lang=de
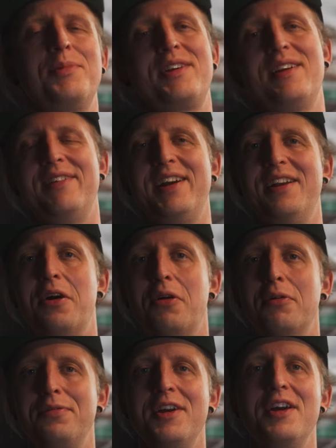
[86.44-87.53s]
mittlerweile
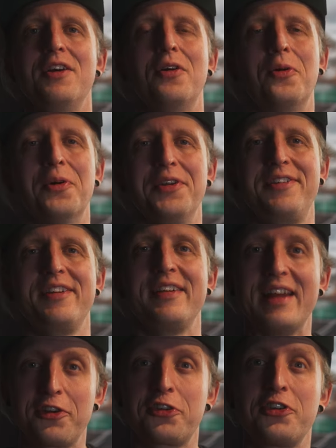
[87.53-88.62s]
auf und
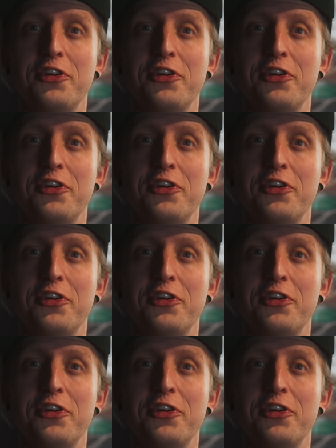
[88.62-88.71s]
dort